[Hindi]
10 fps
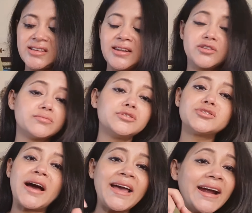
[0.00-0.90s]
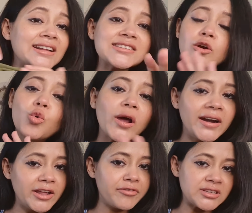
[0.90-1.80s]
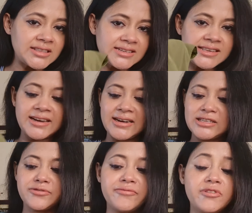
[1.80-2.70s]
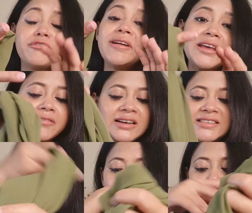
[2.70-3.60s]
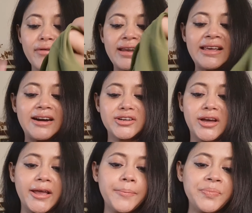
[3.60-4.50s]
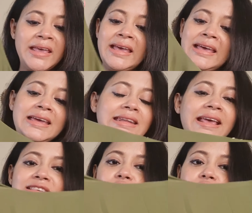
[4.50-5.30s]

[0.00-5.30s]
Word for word: दिखने को मिल रहा है एंड इसका क्वालिटी फर्स्ट क्लास है गाइस फिटिंग वाइज ये परफेक्टली आ रहा है नेक